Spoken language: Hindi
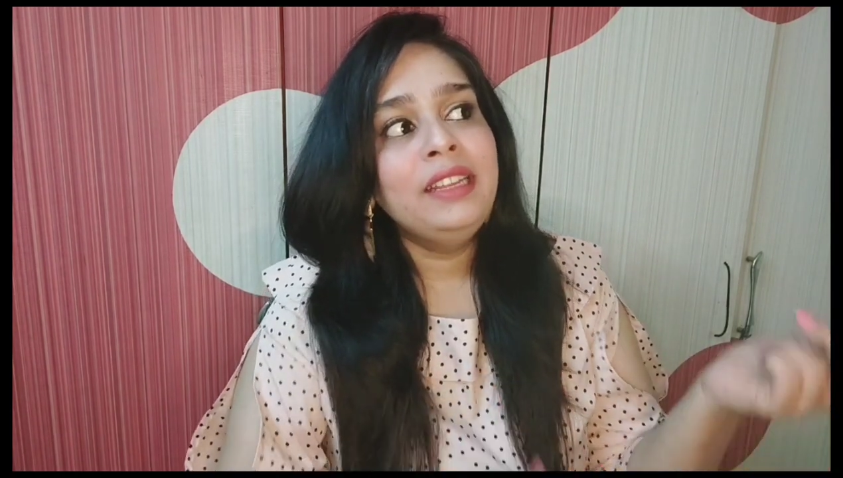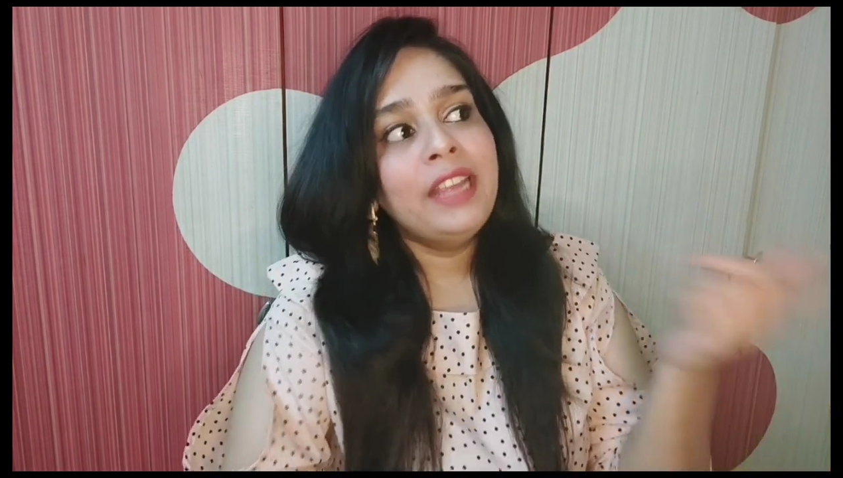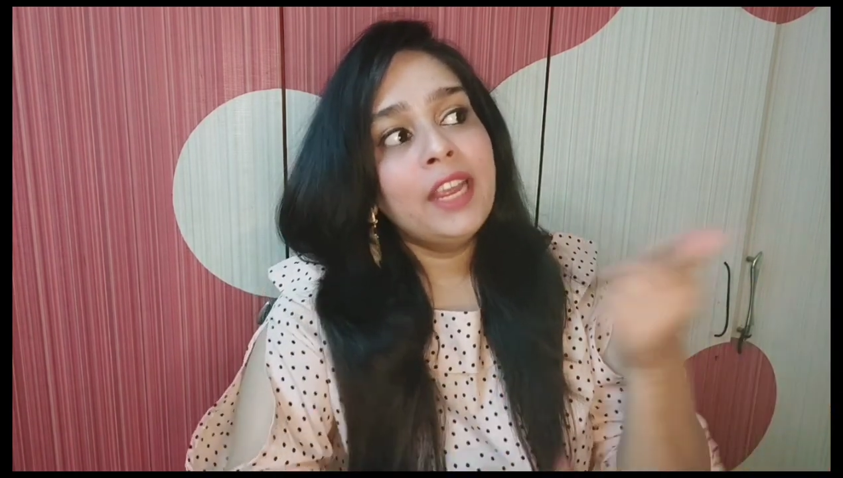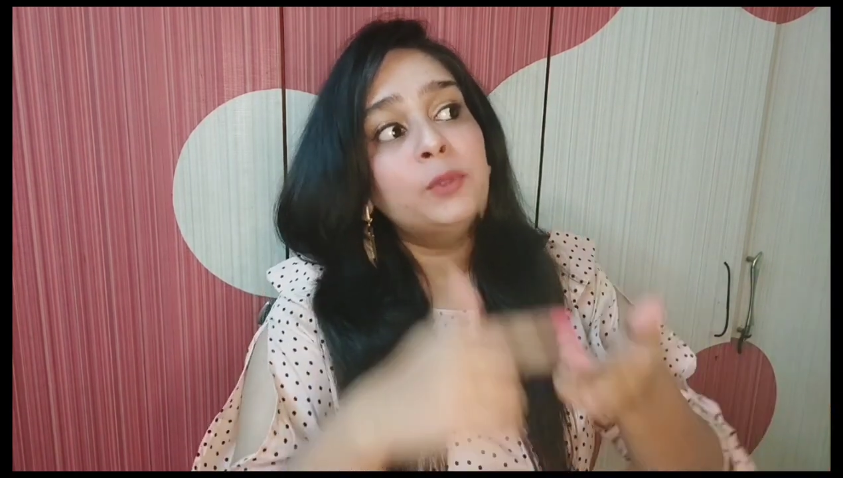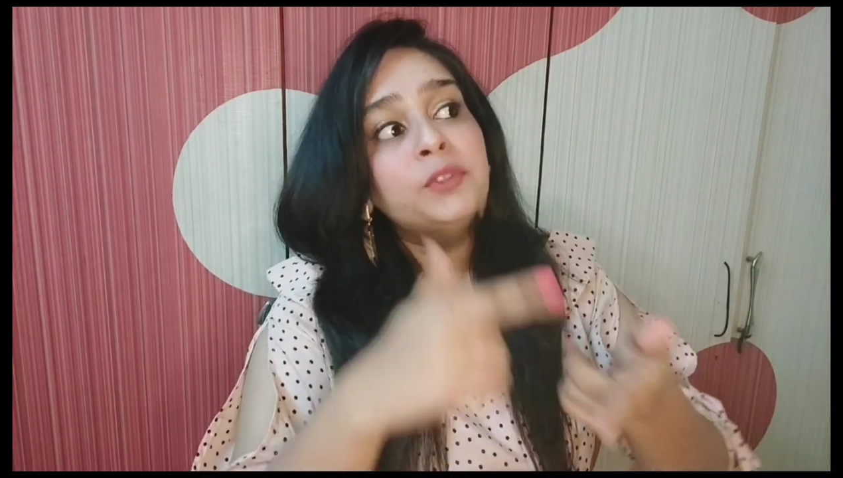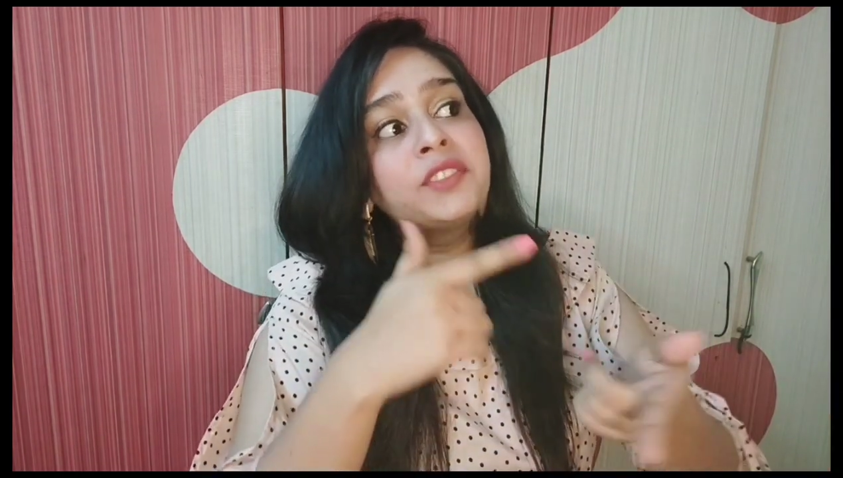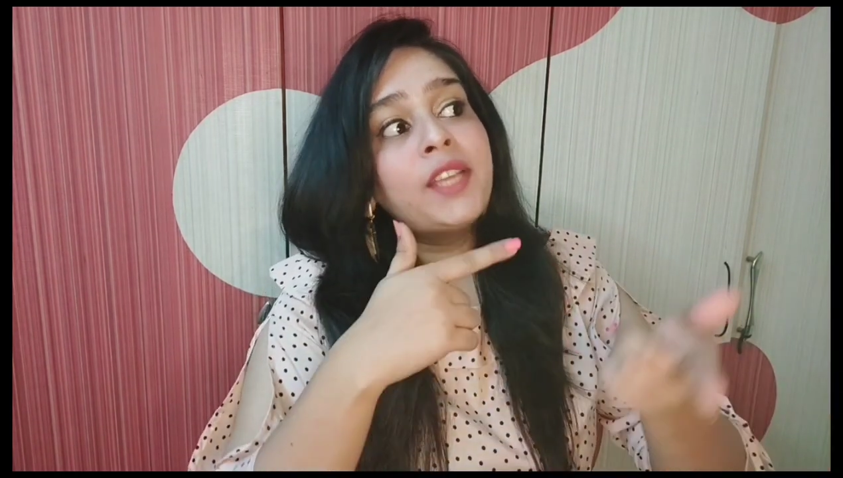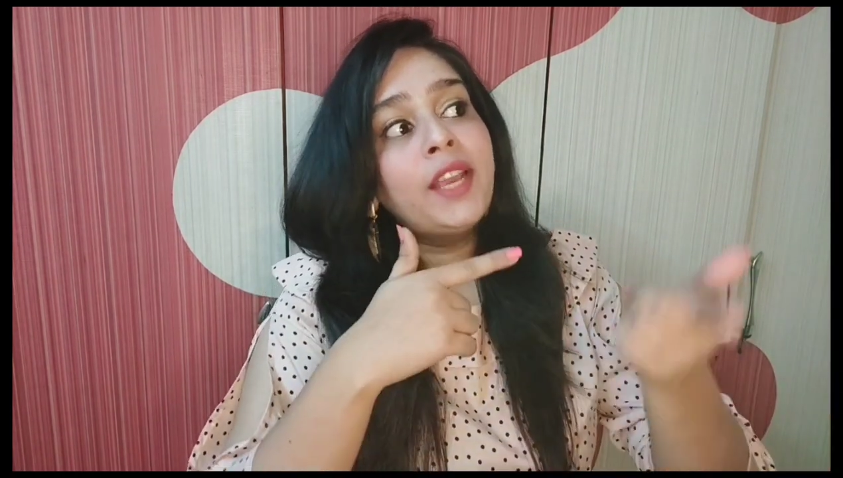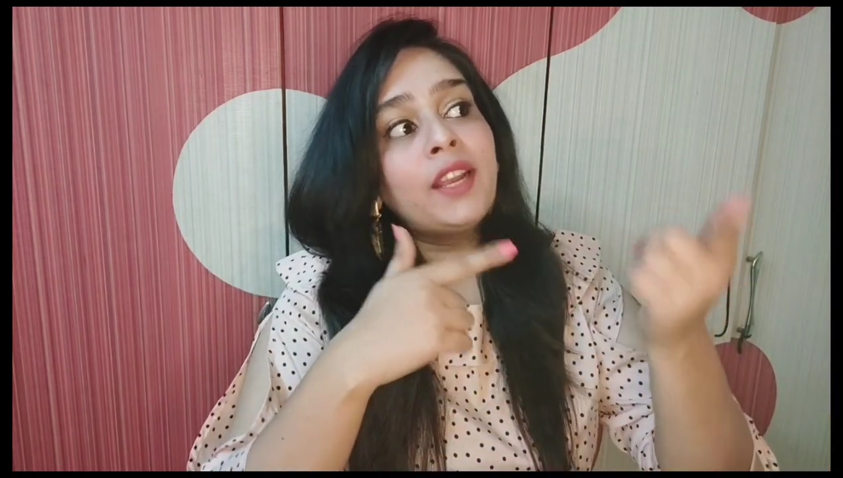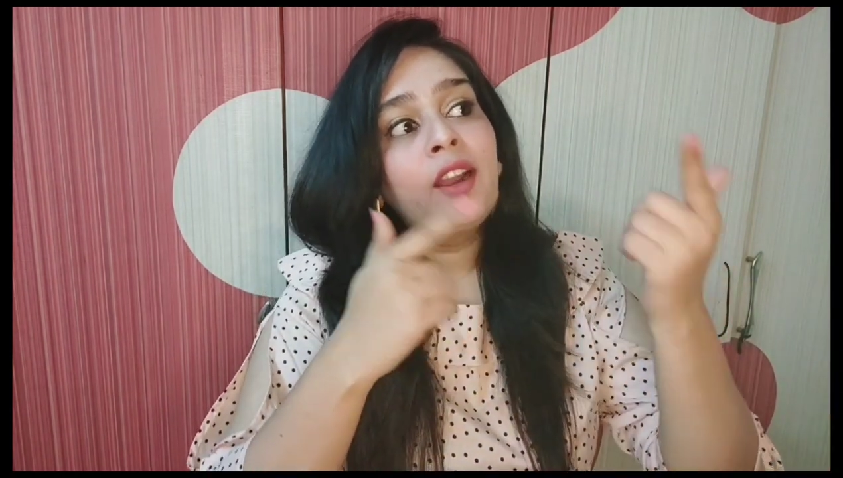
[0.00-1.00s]
ये
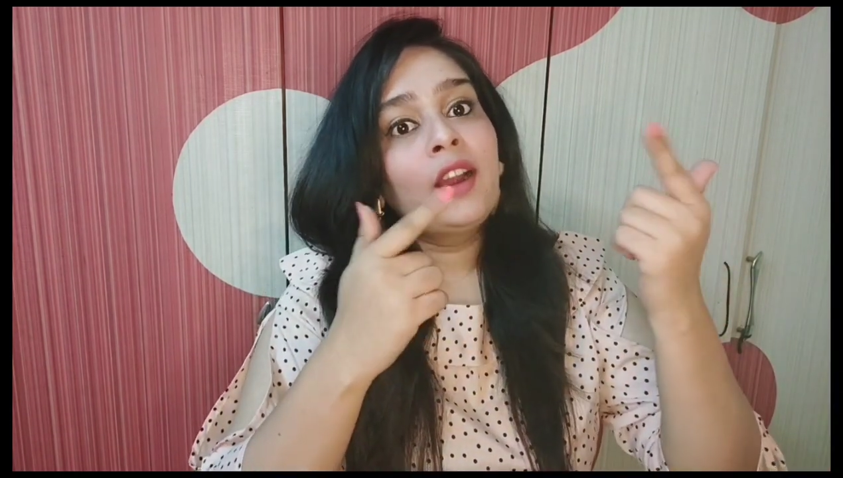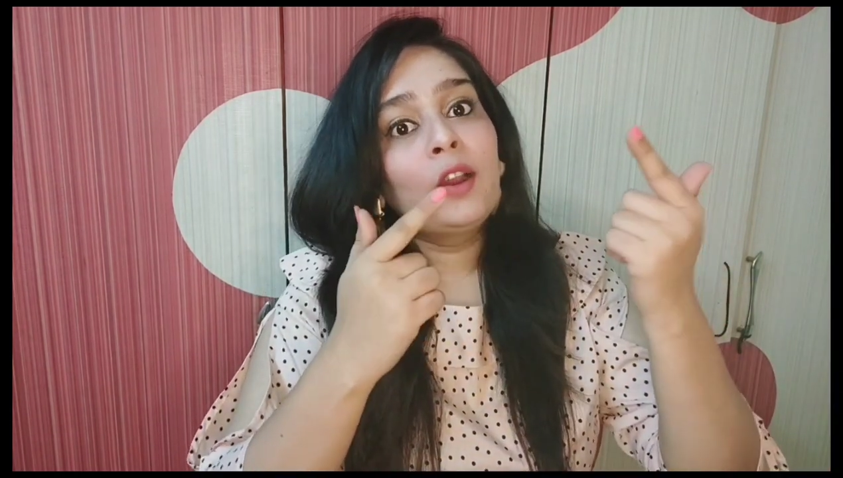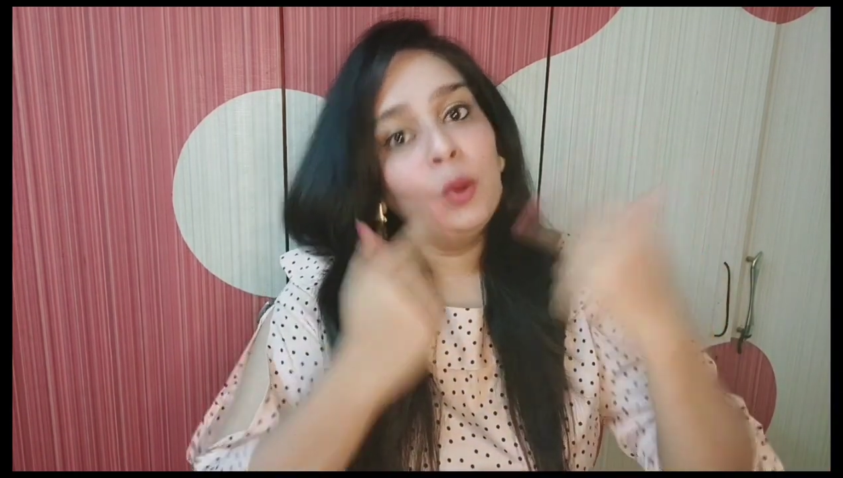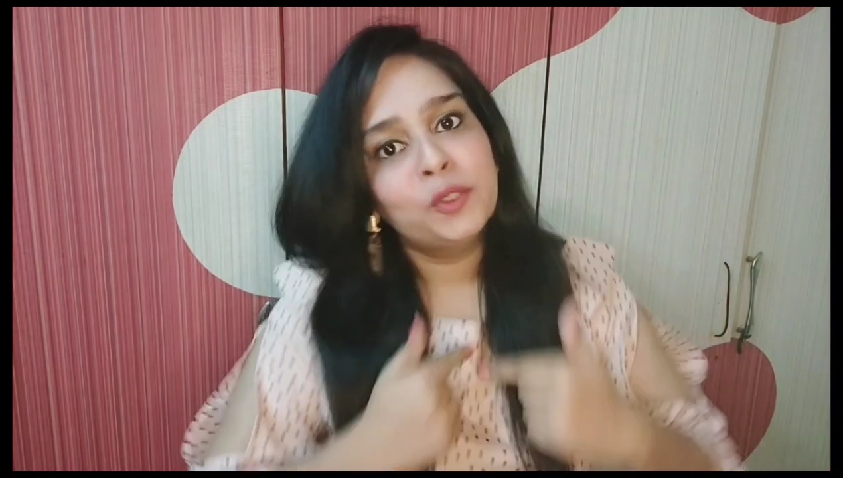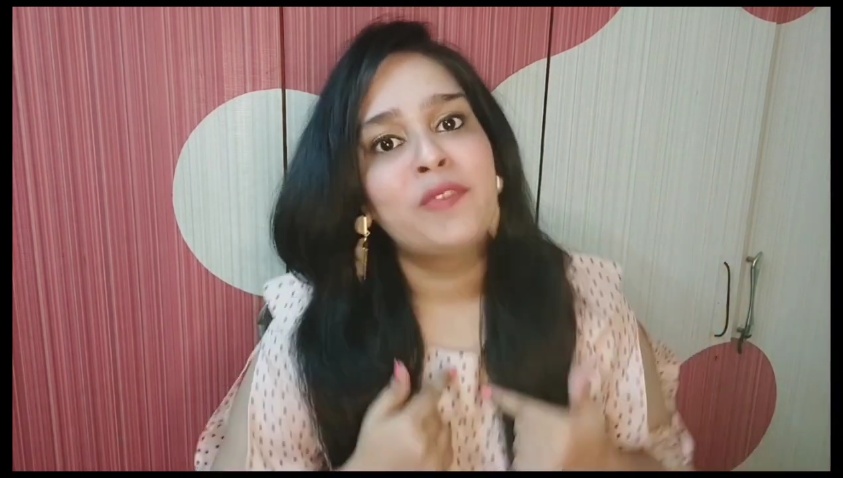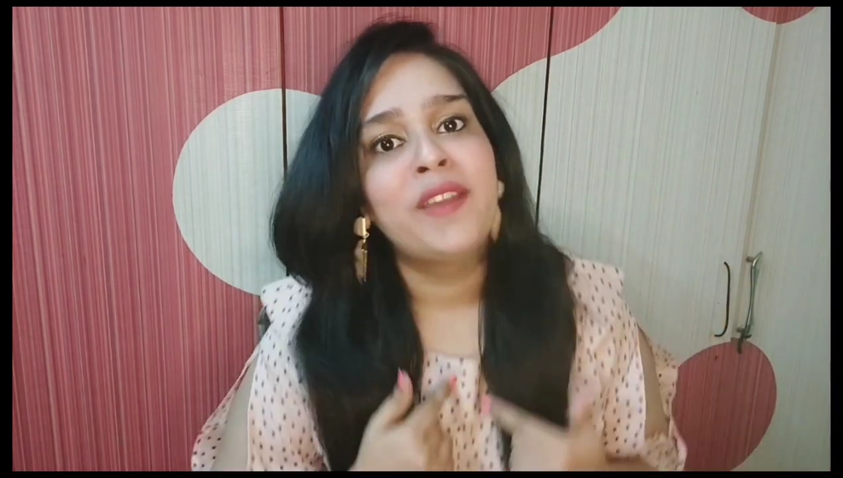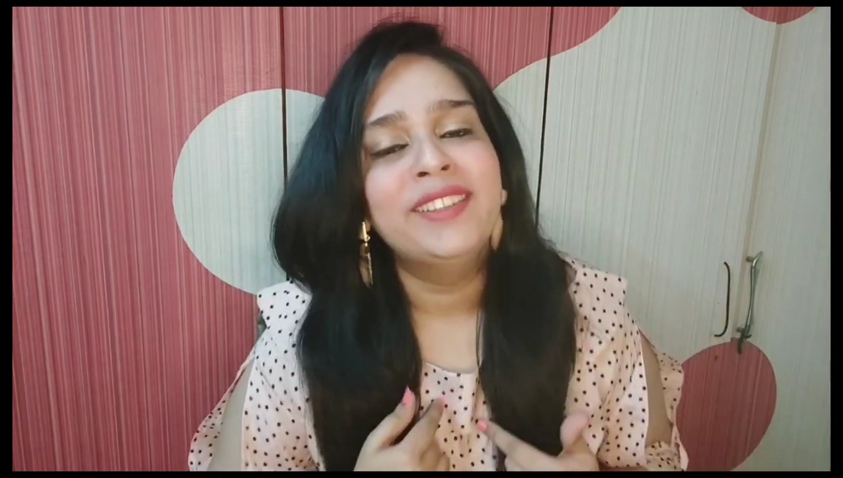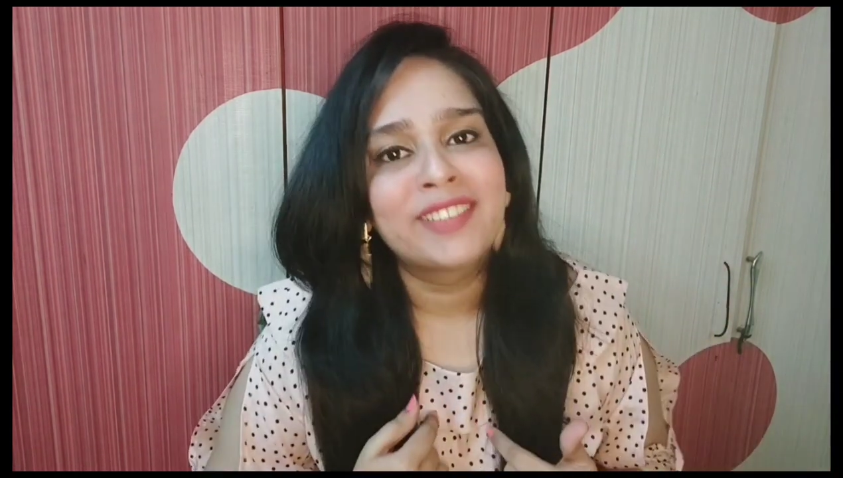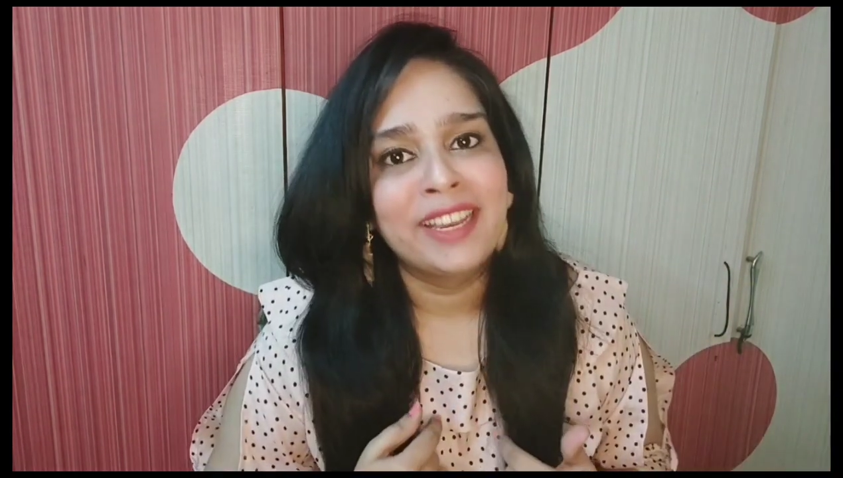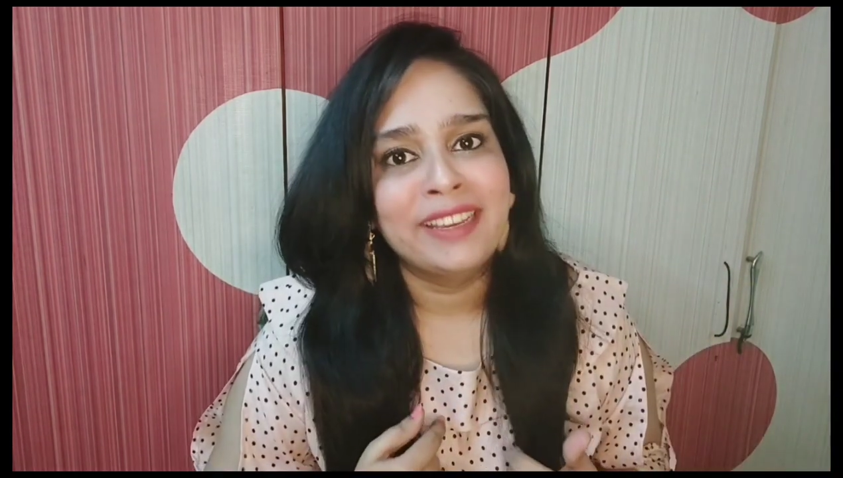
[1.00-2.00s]
उसके क्लोज
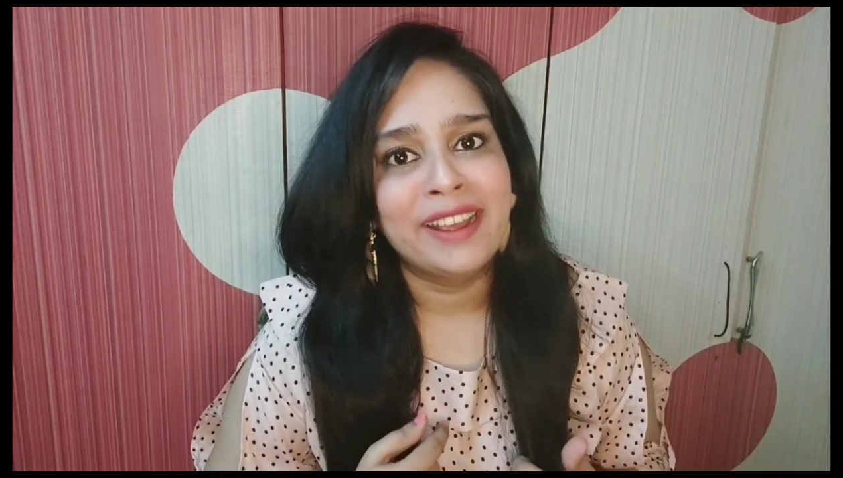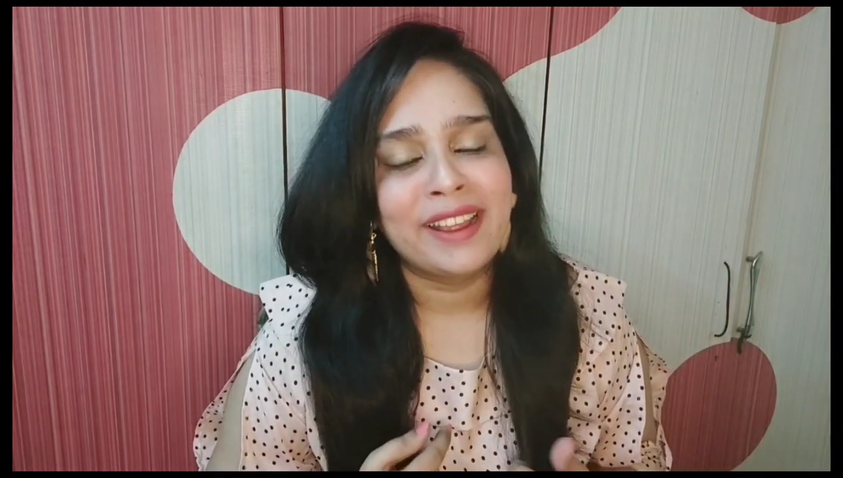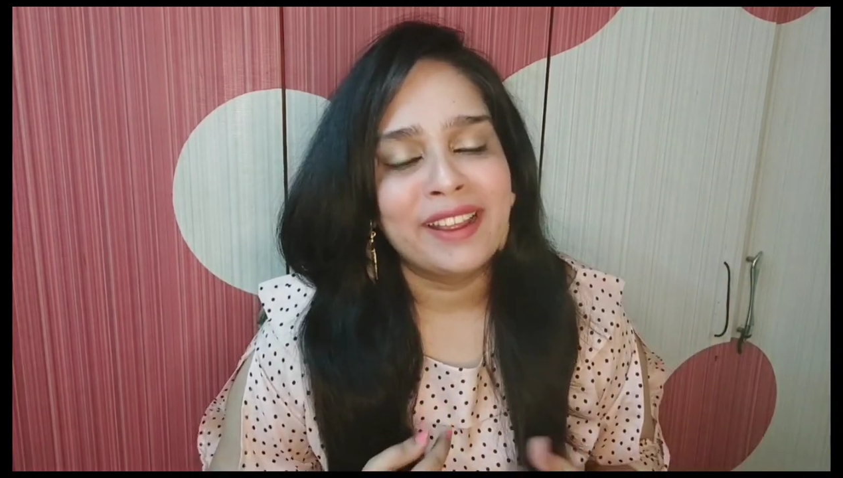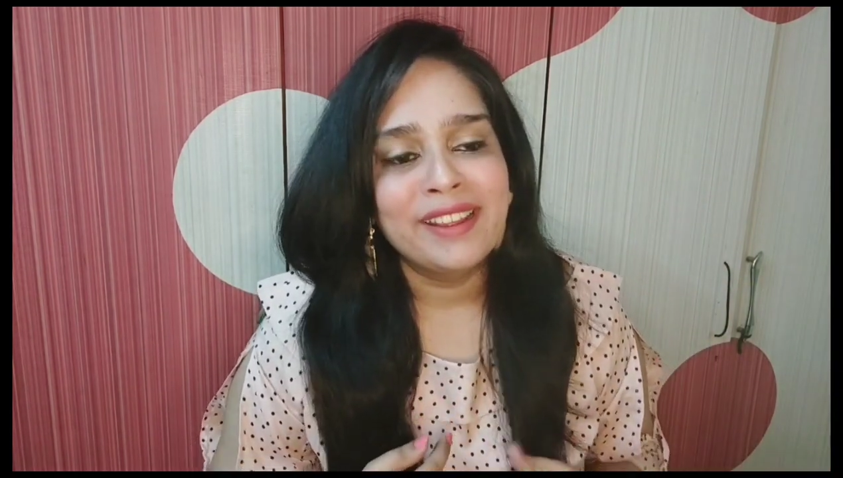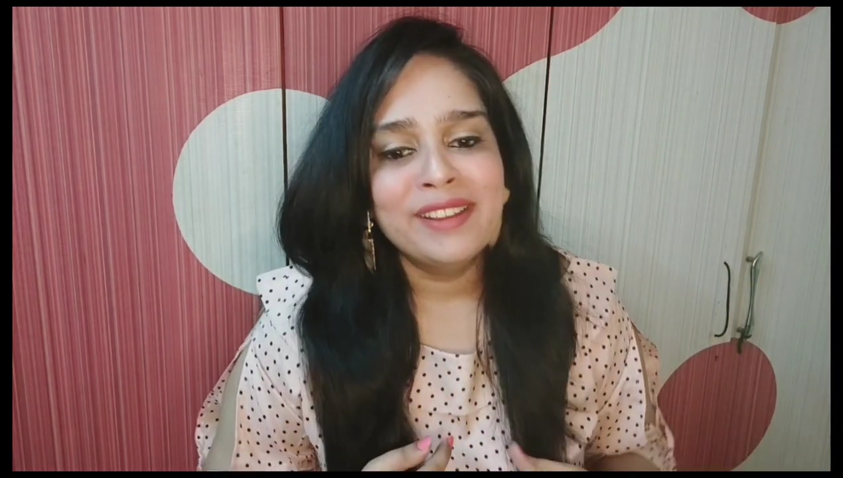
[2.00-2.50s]
फ्रेंड्स के लिए है